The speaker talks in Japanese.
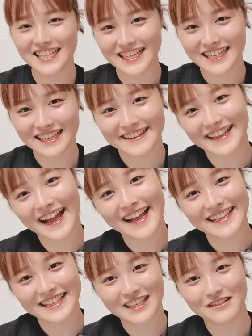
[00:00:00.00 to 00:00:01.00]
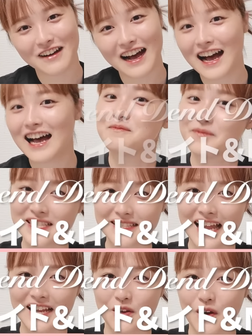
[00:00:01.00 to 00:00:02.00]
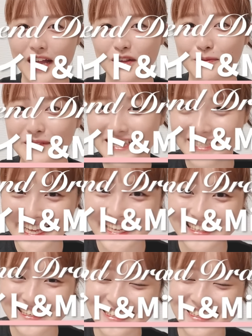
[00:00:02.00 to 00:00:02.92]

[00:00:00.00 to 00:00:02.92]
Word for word: 位第2位はミスナイトミスデ